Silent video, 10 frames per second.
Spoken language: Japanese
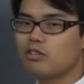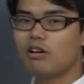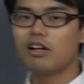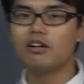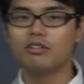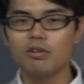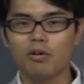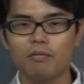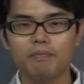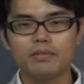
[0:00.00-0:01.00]
と言われる
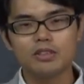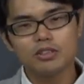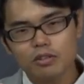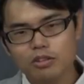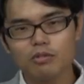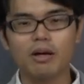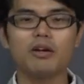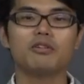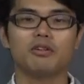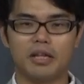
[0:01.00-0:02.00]
とちょっと
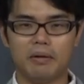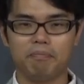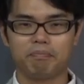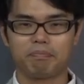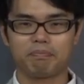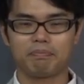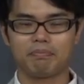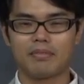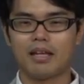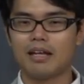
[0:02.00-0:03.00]
迷うよね。
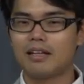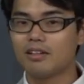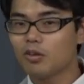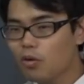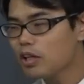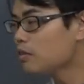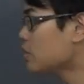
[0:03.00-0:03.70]
こんな